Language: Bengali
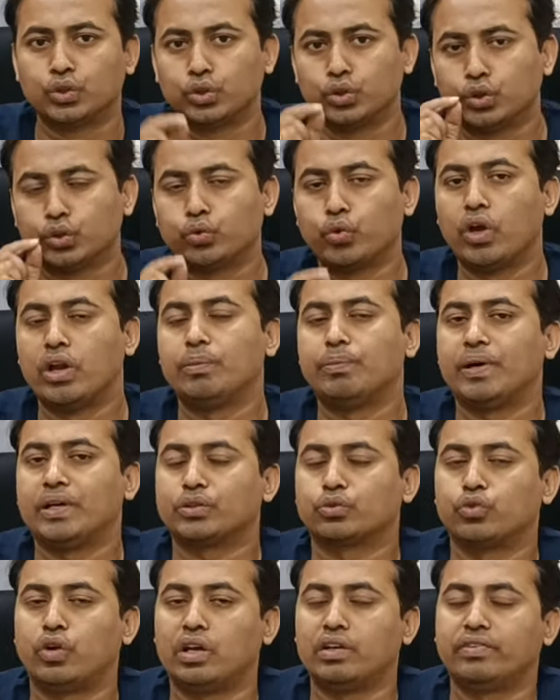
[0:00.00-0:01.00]
শুধু টুয়েলভ
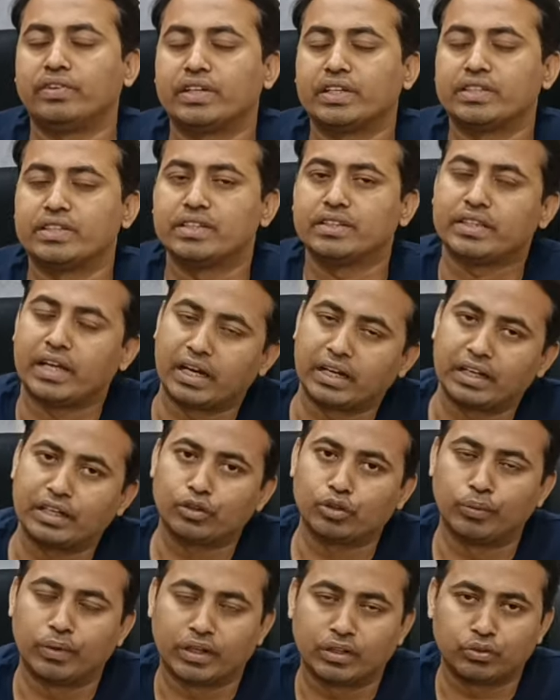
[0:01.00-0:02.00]
পাস কোয়ালিফিকেশন
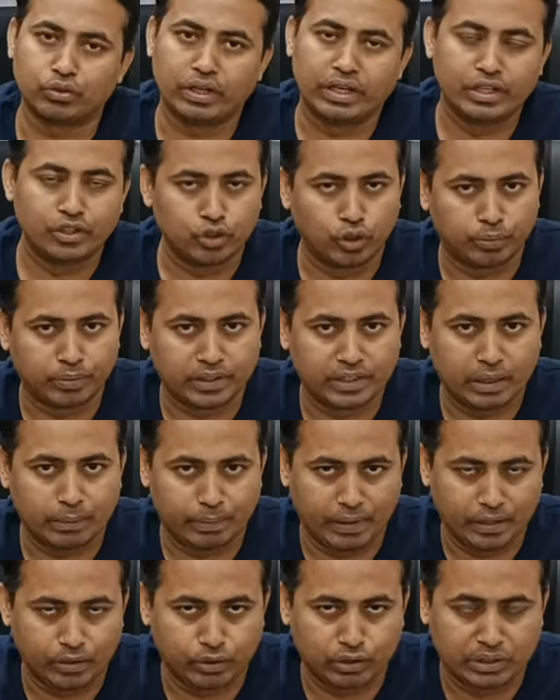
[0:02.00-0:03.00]
থাকলে তোমরা কিন্তু এই জবটিতে
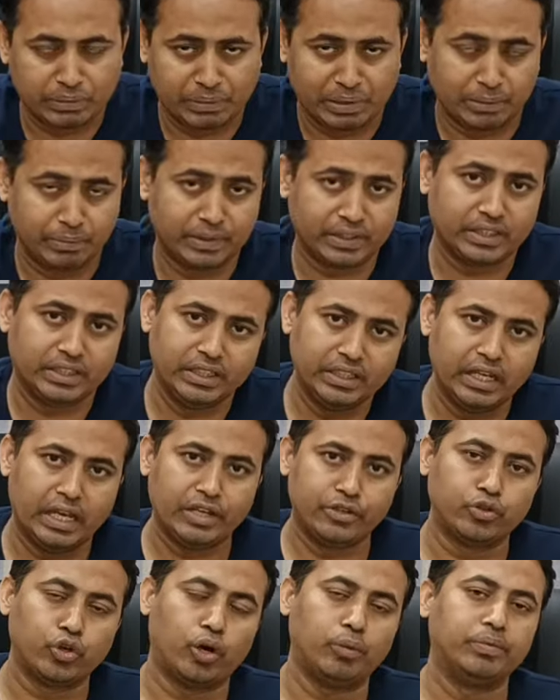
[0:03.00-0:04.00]
অ্যাপ্লাই করতে পারবে কি
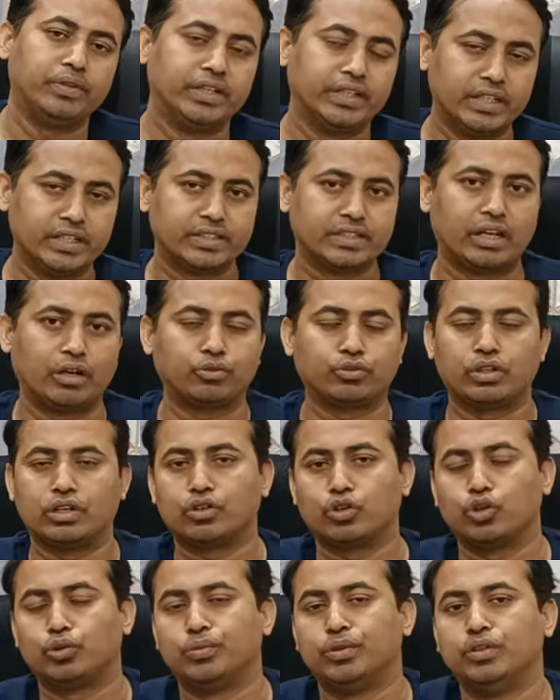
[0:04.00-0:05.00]
এই জব ডিটেলস
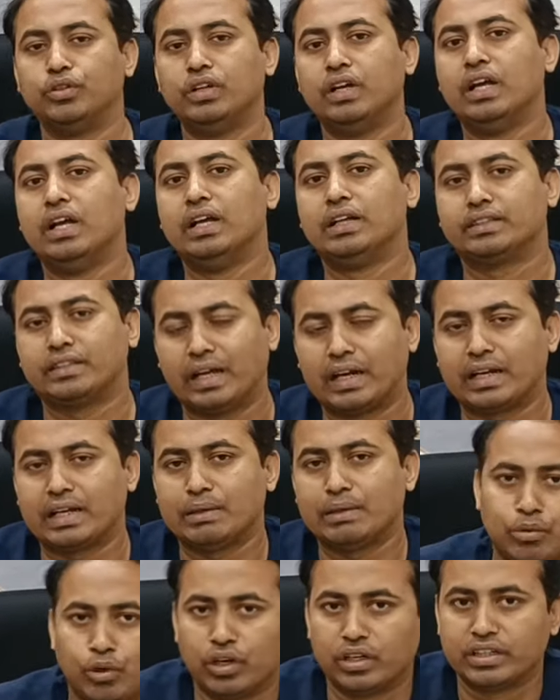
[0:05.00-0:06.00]
আলোচনা করব তার
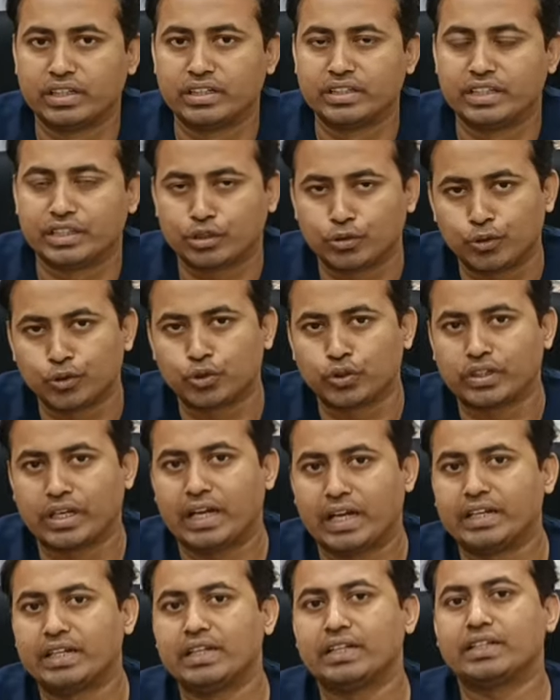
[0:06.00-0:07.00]
আগে বলে দিই যে সমস্ত
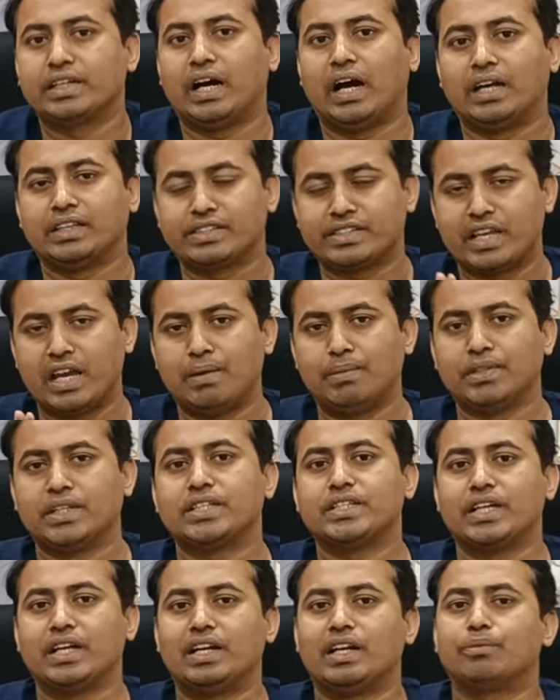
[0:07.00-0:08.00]
ক্যান্ডিডেটরা আজকে
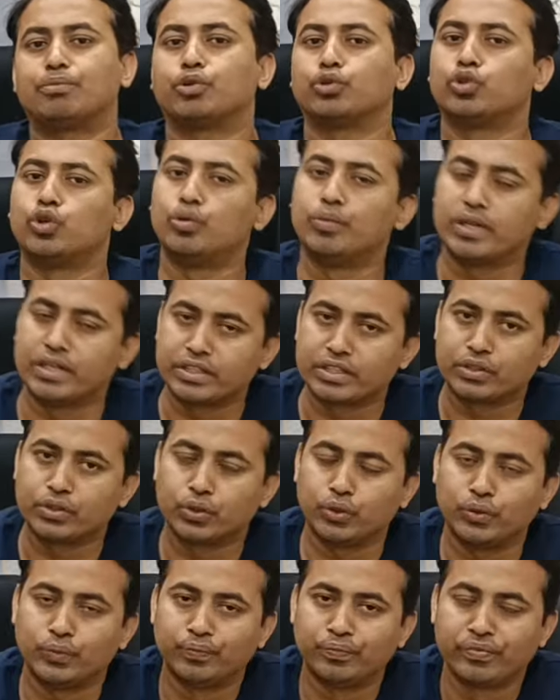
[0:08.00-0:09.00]
আমাদের চ্যানেলে প্রথম
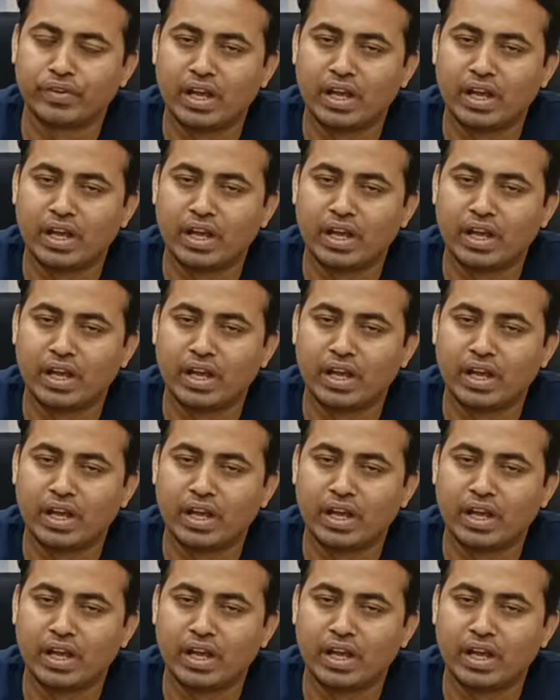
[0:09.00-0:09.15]
এসেছো